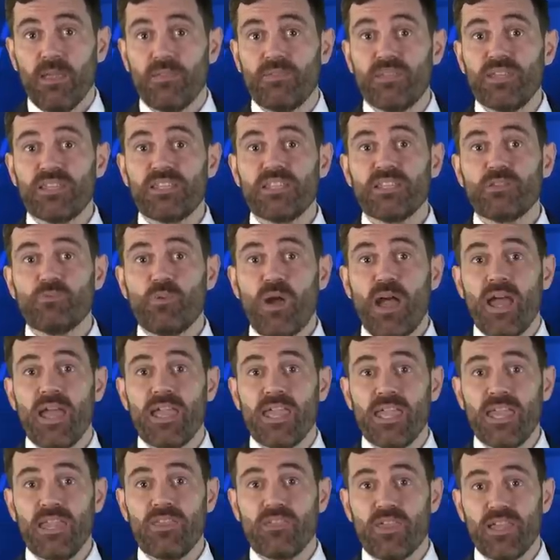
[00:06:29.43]
Это когда
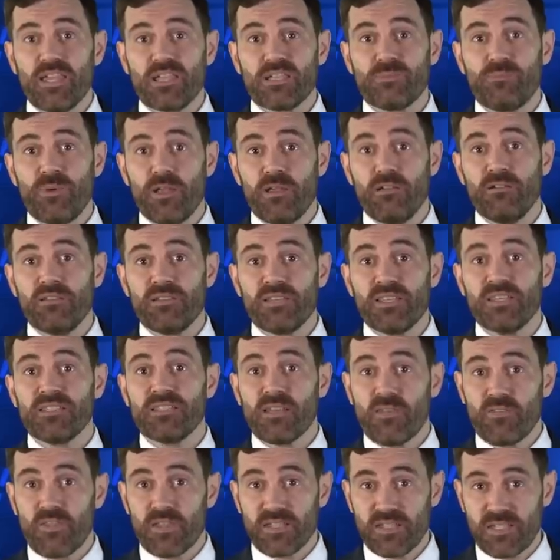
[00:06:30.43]
у эфира
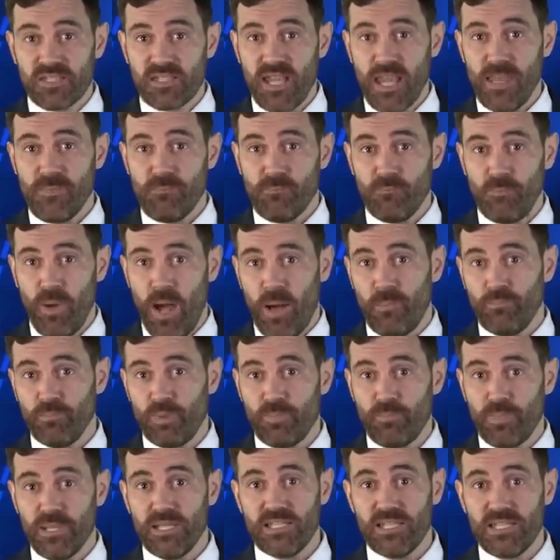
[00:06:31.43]
образуется такой же памп,
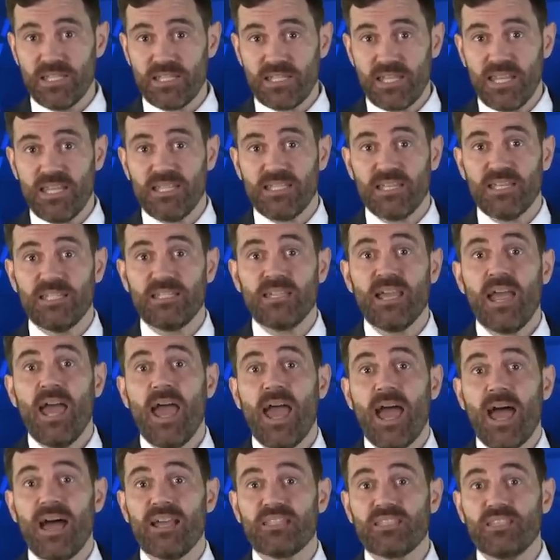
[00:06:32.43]
который был у
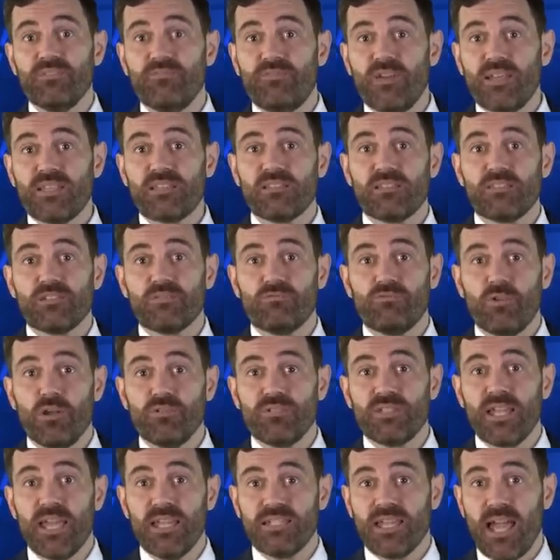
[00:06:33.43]
биткоина, по мере
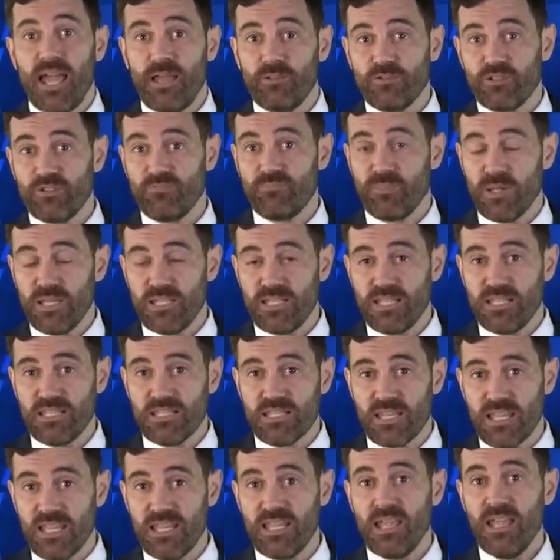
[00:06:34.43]
ротации инвесторов
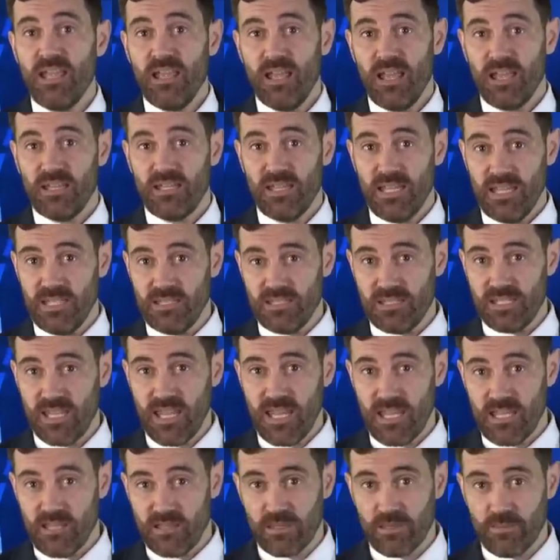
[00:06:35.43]
из биткоина в
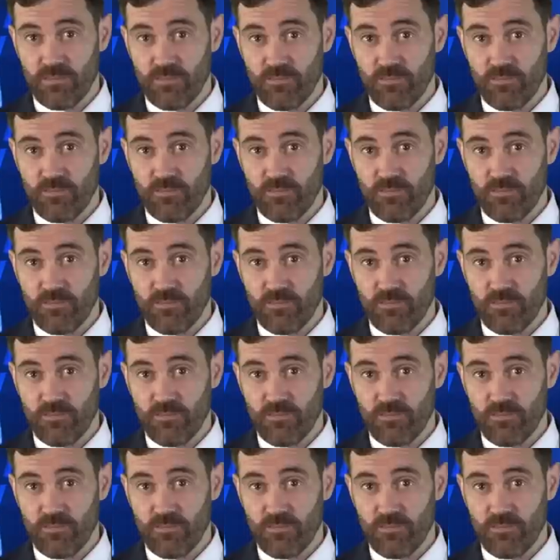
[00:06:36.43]
эфир.